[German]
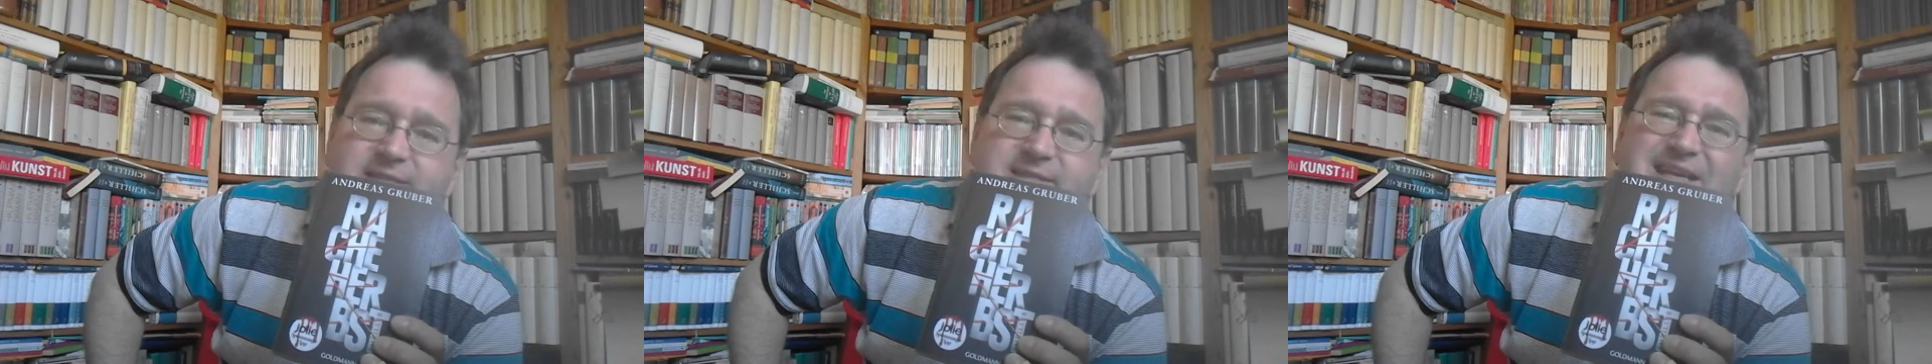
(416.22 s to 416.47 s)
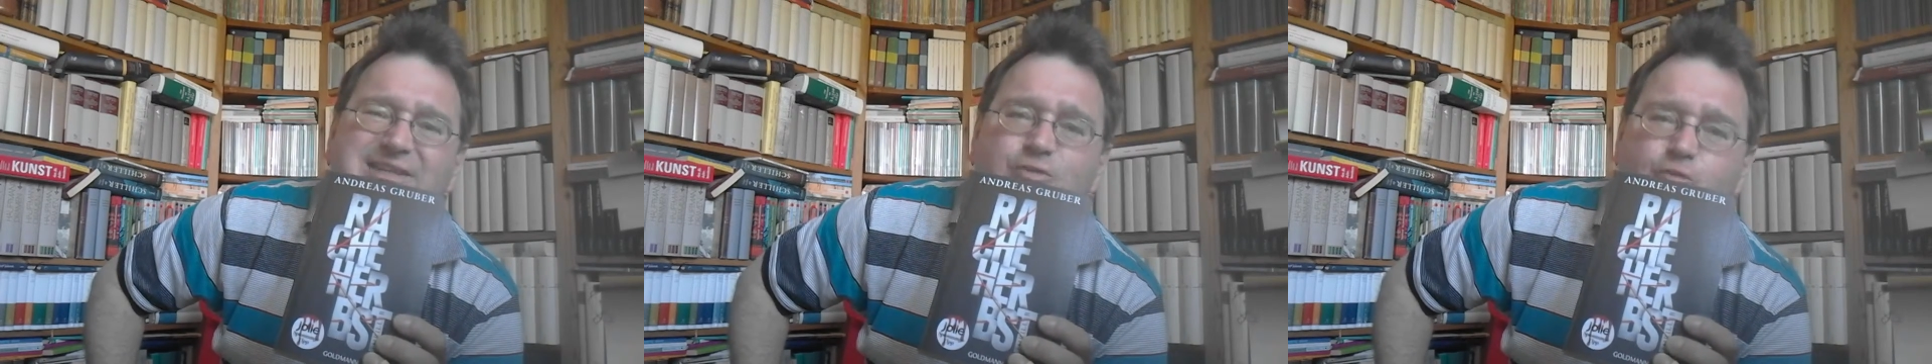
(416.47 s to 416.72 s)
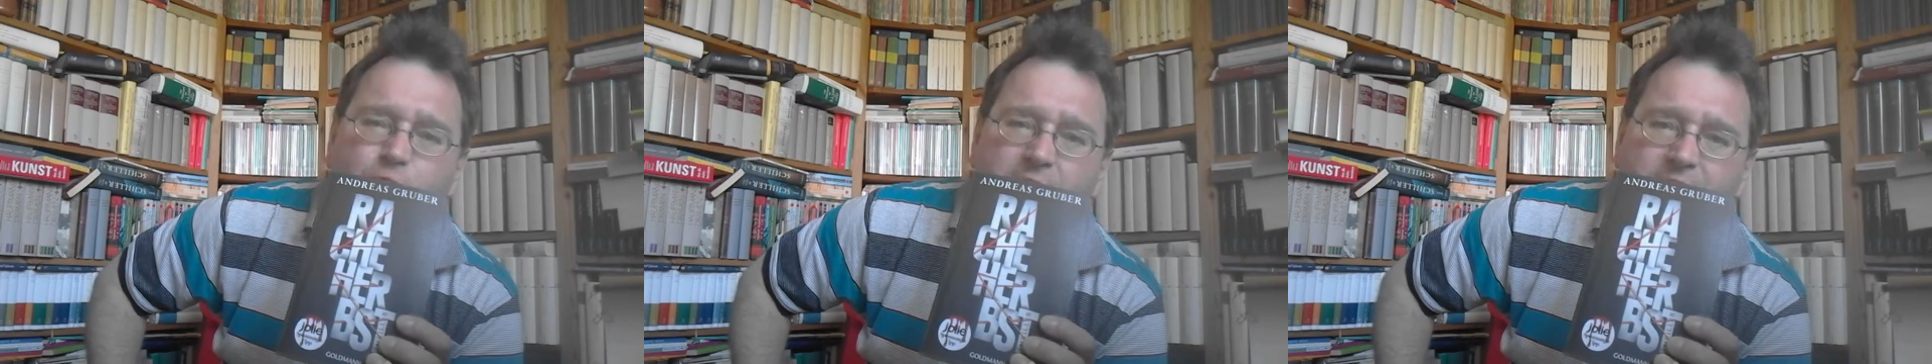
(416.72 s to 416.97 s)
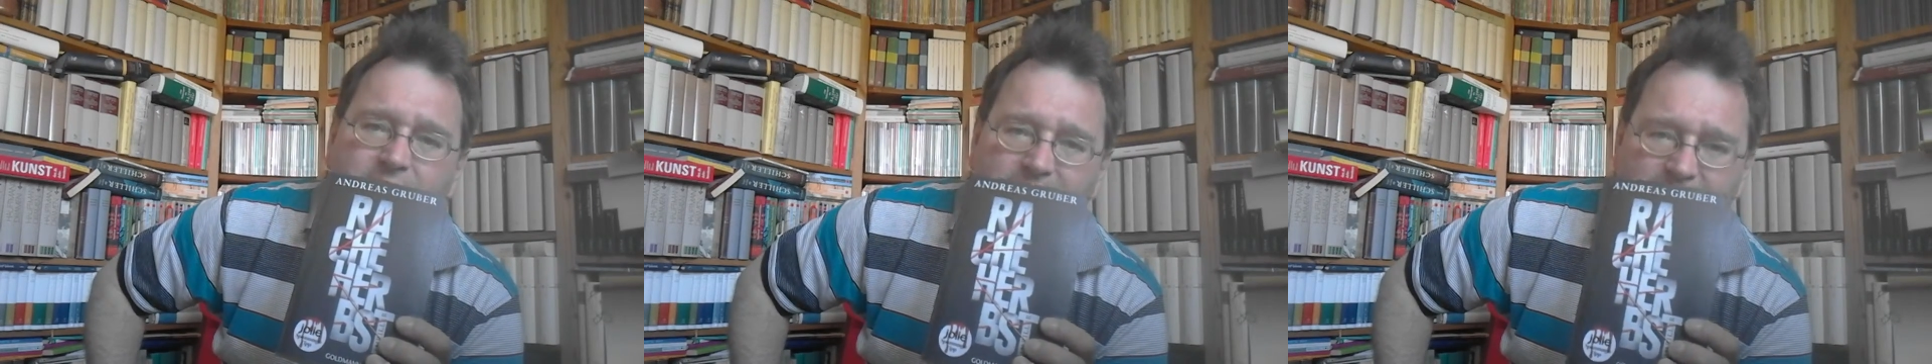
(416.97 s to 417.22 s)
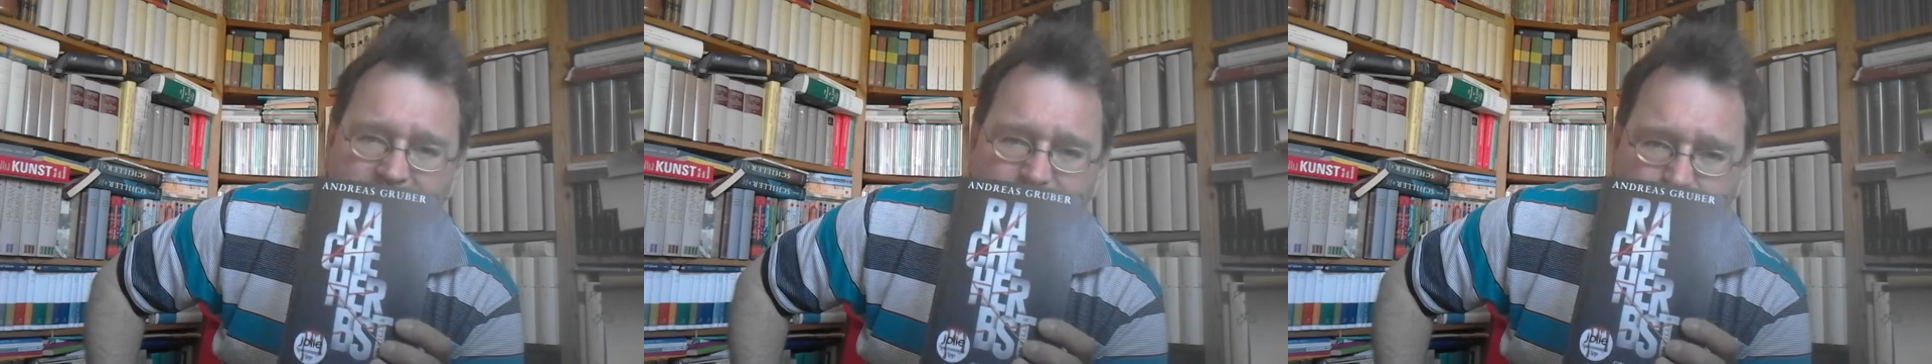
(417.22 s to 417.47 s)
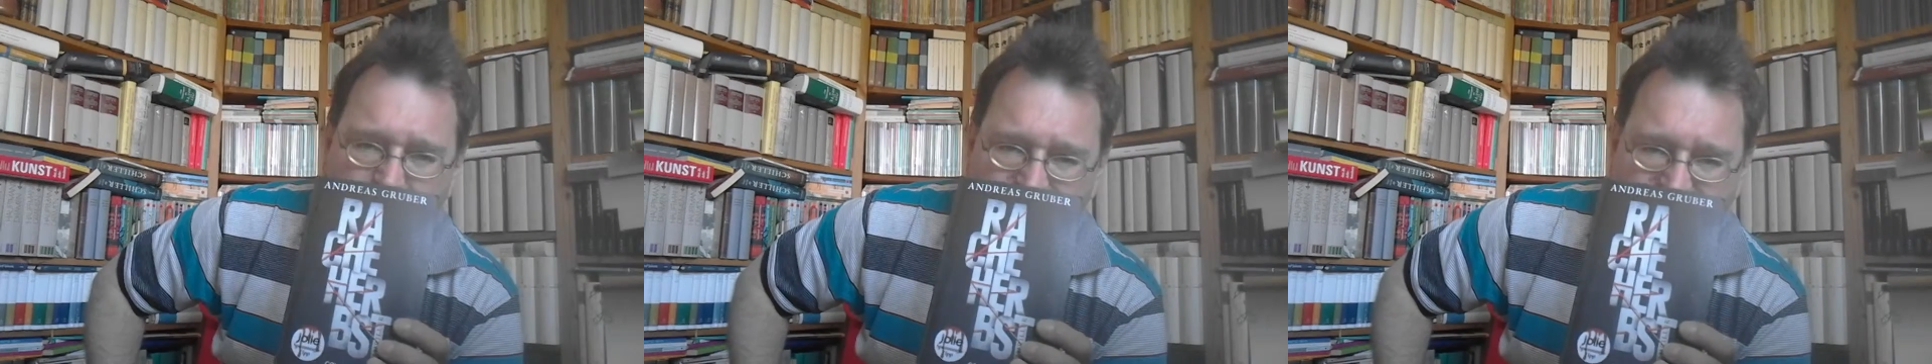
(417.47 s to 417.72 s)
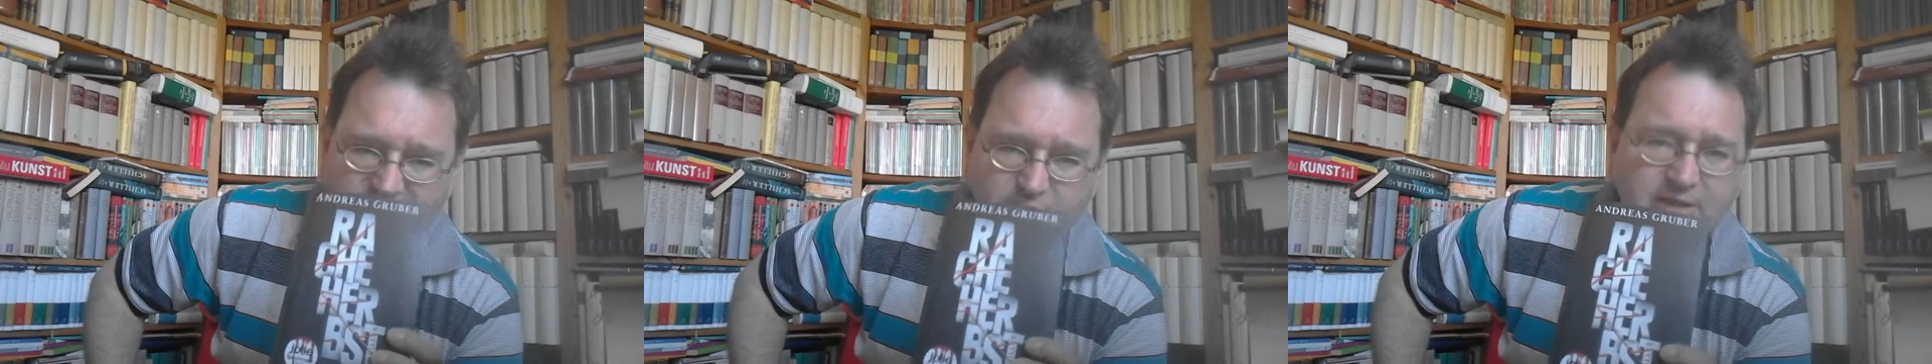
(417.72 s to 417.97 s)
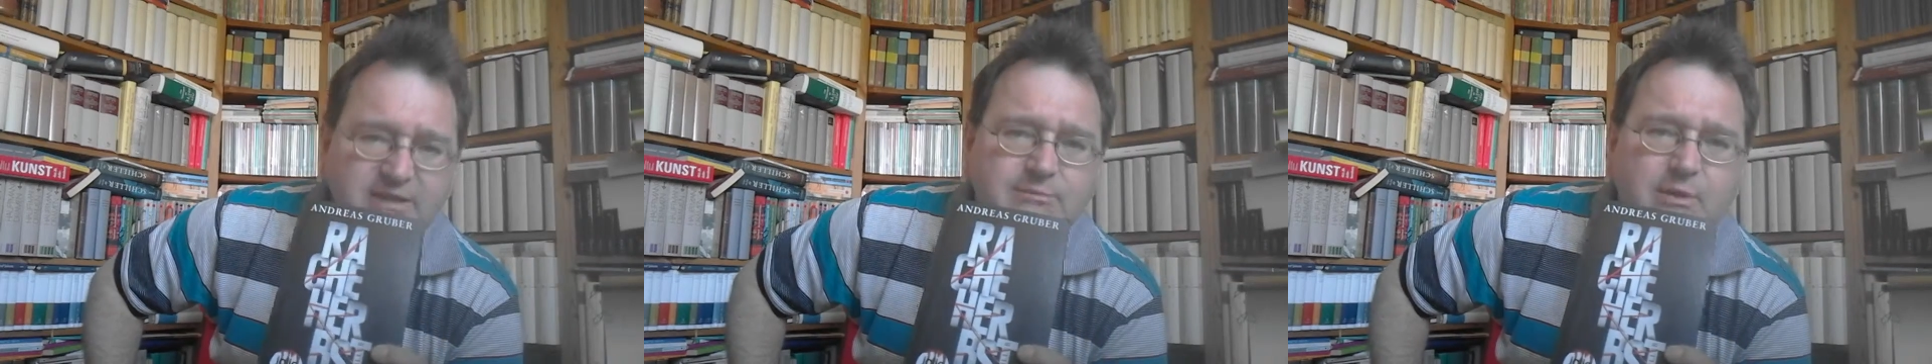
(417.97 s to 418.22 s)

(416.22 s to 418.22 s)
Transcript: ist ja nur eine Prostituierte,